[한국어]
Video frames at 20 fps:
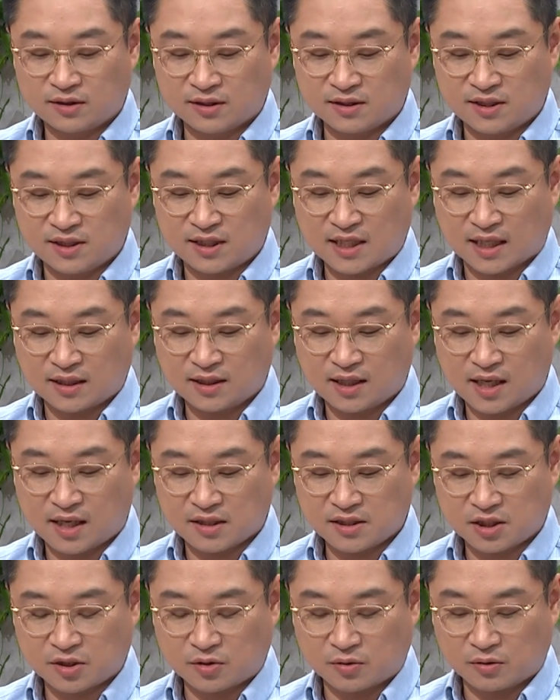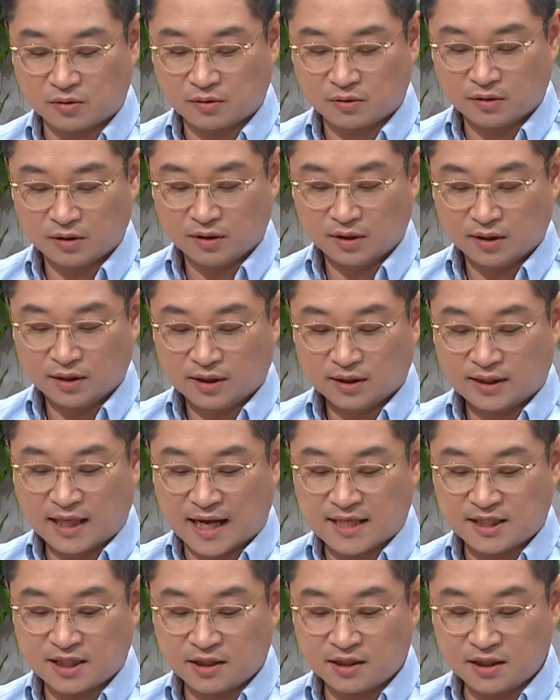듣지 않게 하시고
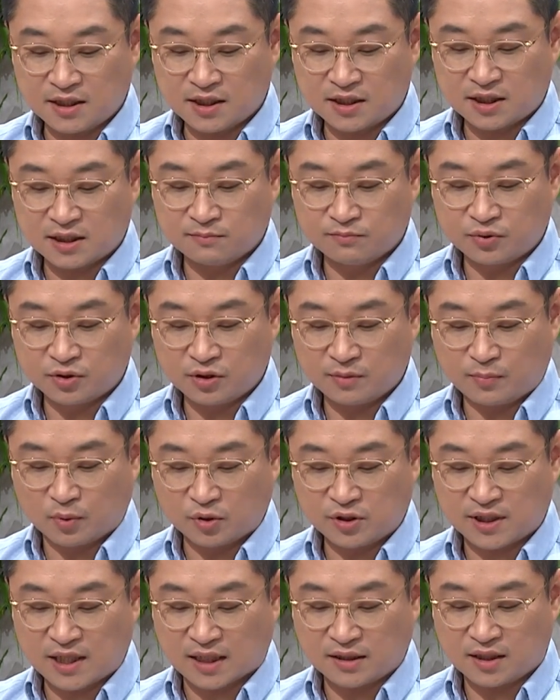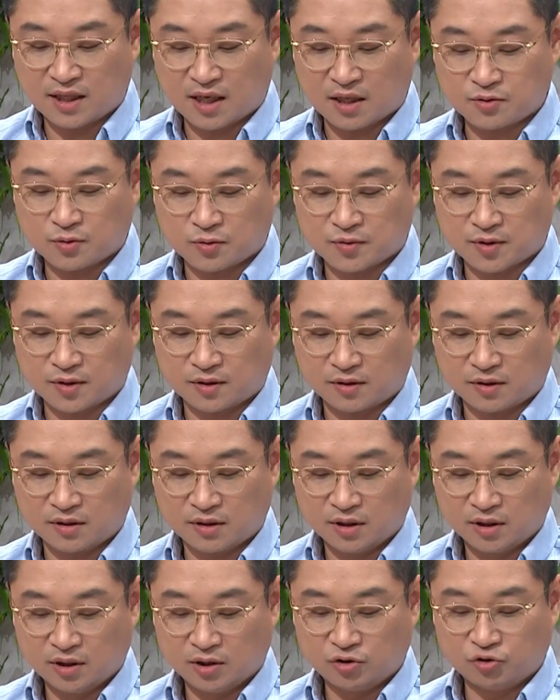다시는 이 큰 불을 보지 않게 하소서
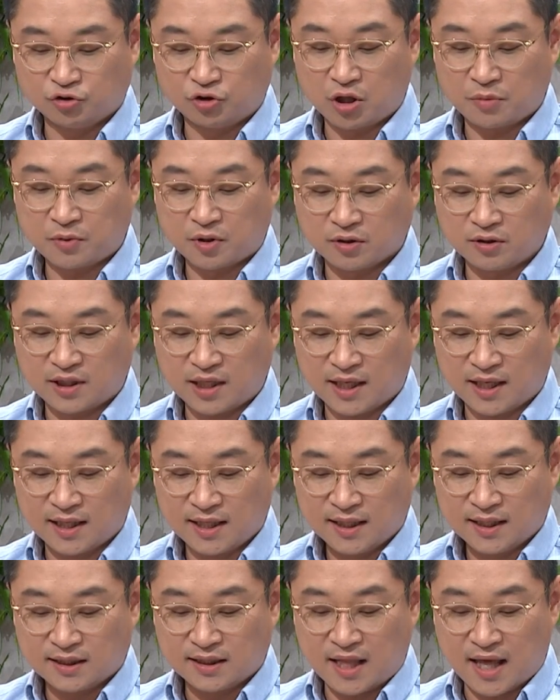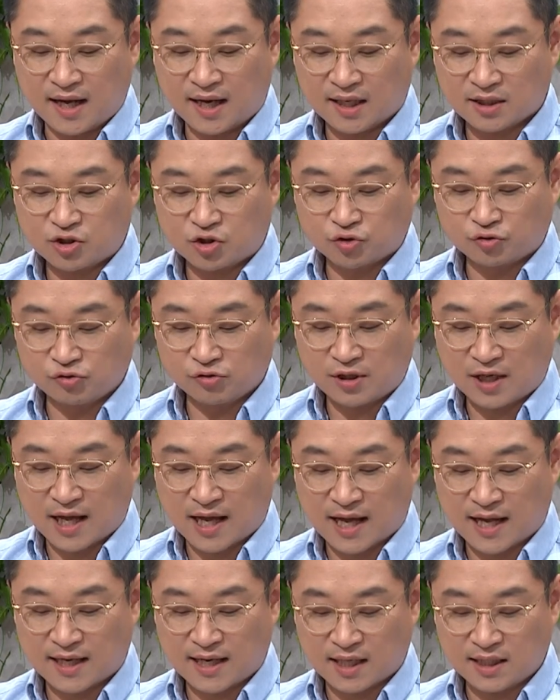두렵건대 내가 죽을까
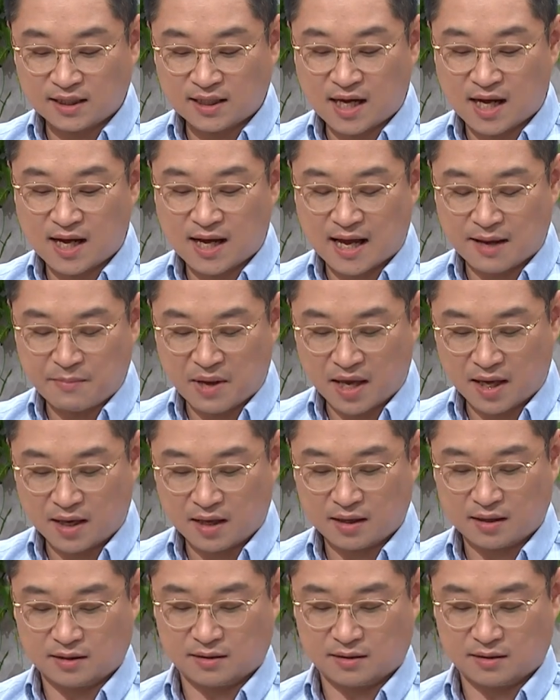하나이다 하매